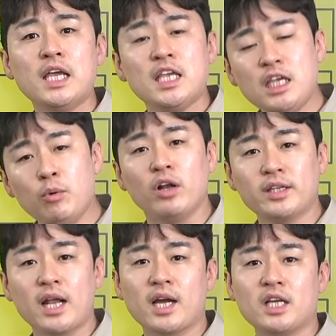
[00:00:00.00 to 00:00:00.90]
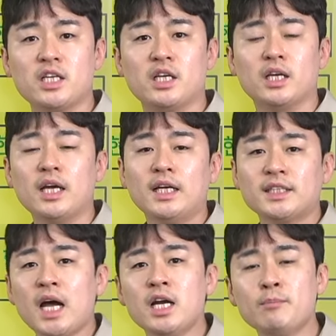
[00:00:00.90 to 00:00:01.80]
2월달까지
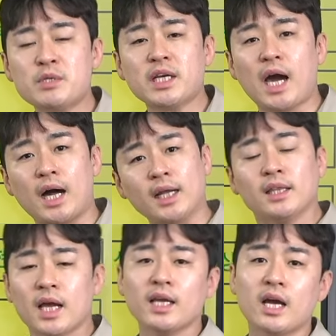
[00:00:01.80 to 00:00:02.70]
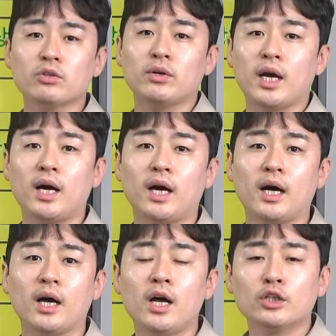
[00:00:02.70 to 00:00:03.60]
상급직 갈아타기 하셔라.